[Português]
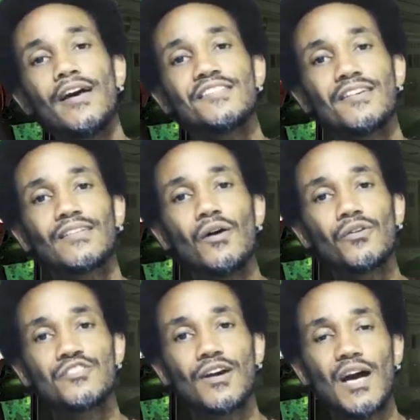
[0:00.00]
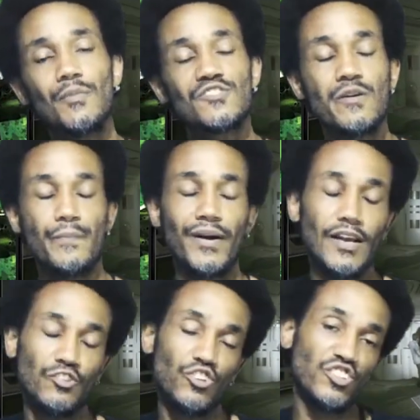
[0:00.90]
Eis então que chegamos em
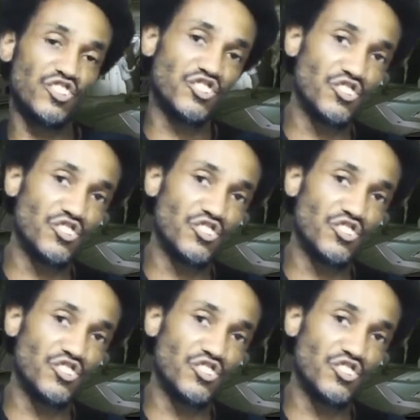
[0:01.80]
Predador